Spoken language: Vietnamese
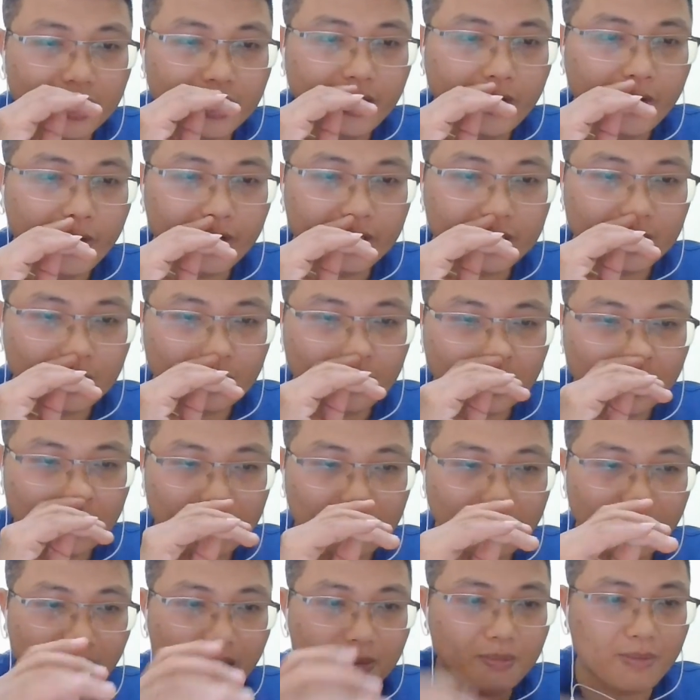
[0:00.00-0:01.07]
Lý Huệ Tông
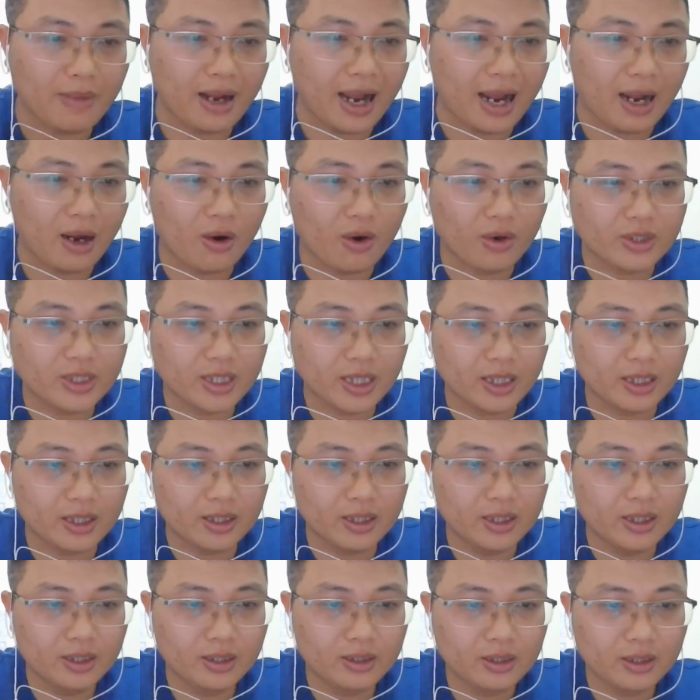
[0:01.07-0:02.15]
không mặn mà họ
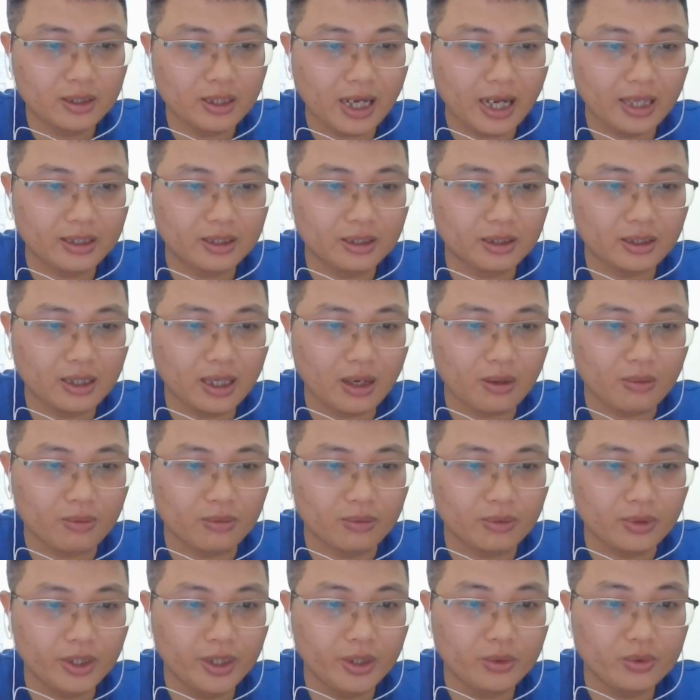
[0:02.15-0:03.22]
Trần nhưng đại thực nòng
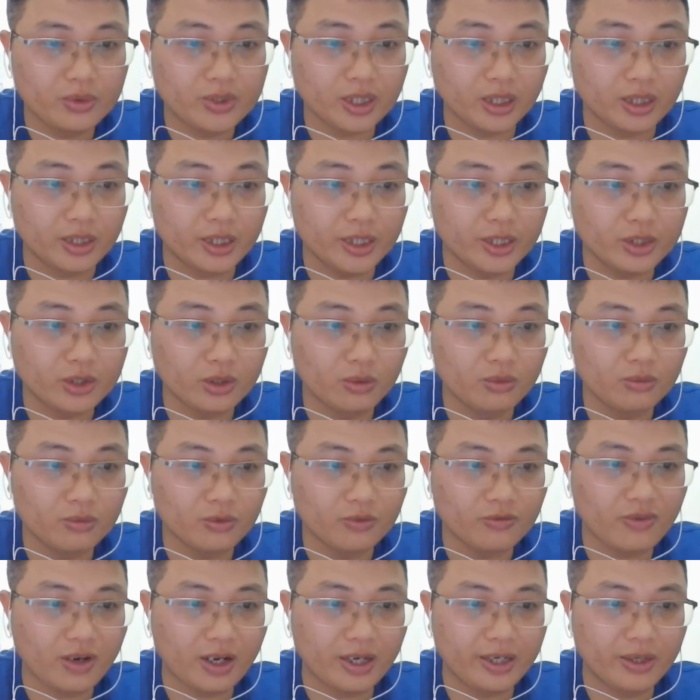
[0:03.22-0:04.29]
yêu Trần Thị Dung
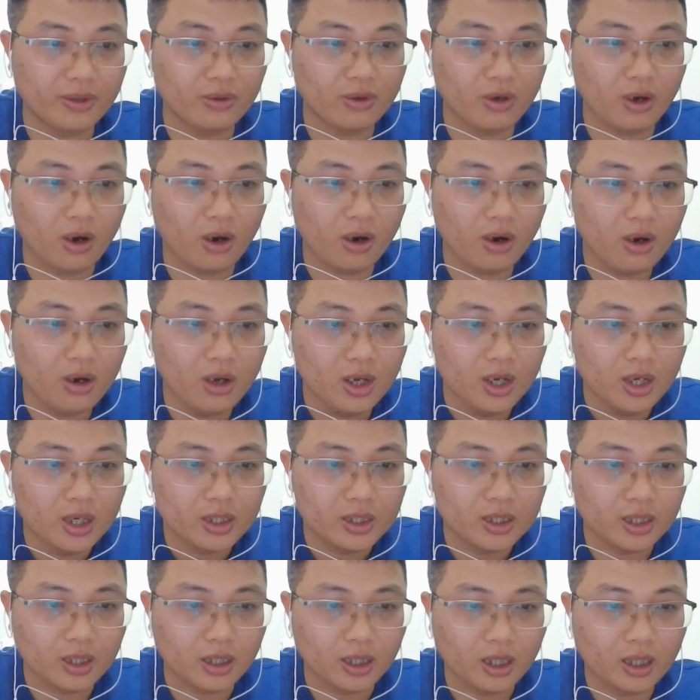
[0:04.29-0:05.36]
và điều đó
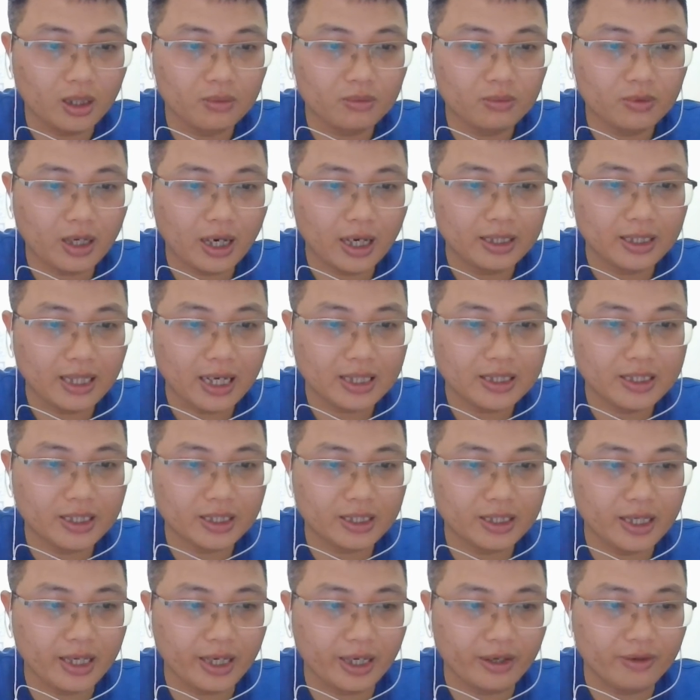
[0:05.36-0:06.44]
được ông khai thác
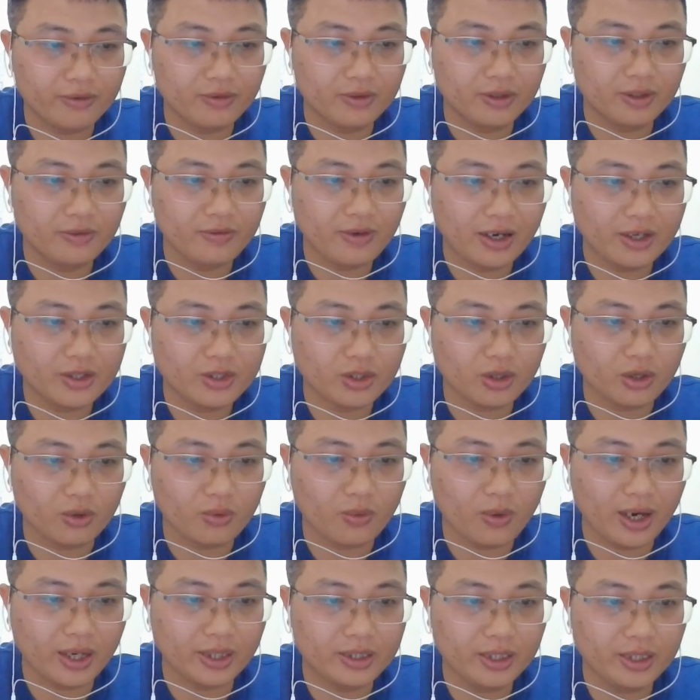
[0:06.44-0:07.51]
triệt để với vai trò
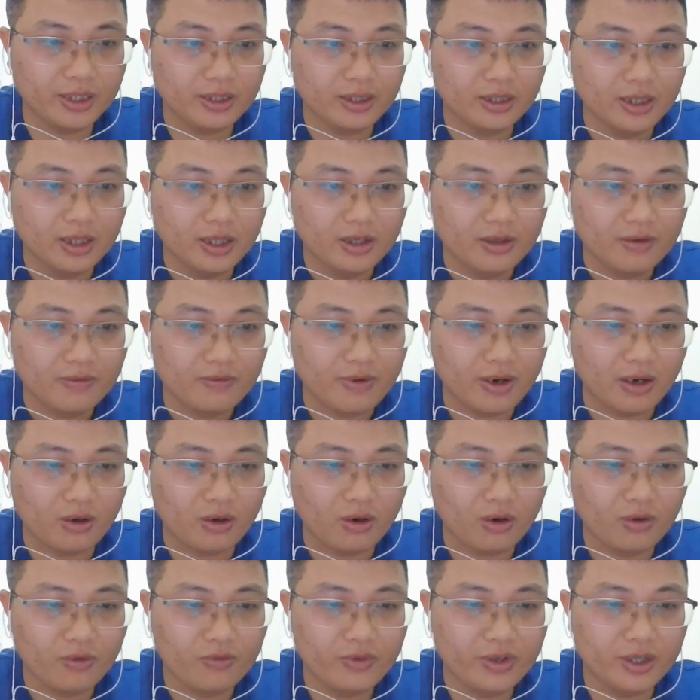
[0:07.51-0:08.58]
ngoại thích và
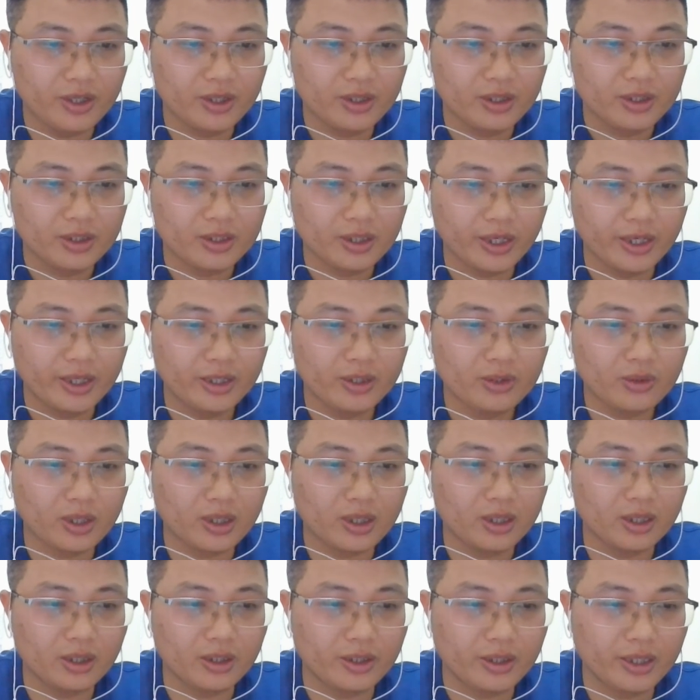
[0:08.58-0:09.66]
có vị thế
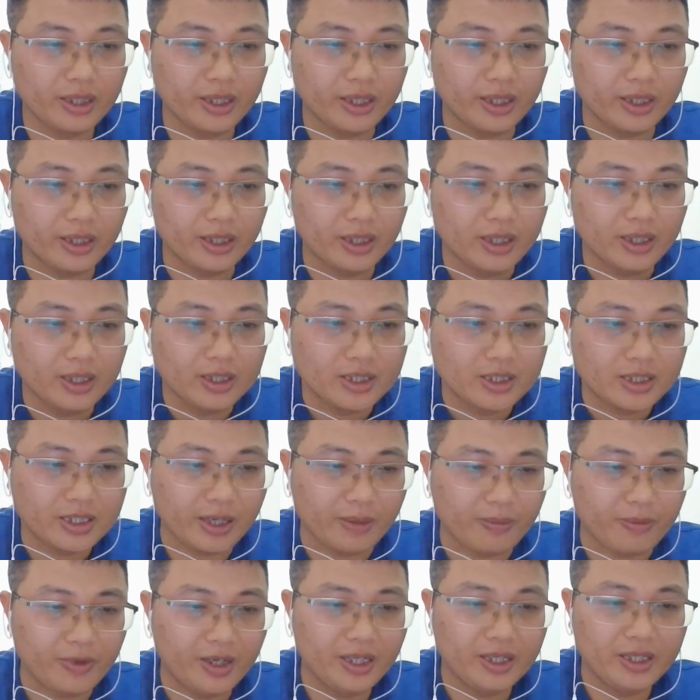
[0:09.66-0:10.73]
thuận lợi để
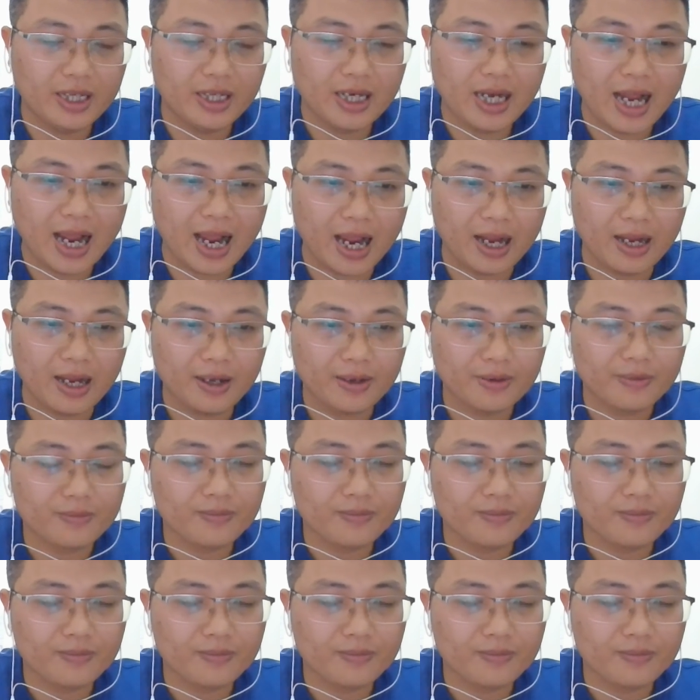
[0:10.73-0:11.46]
dẹp yên thiên hạ.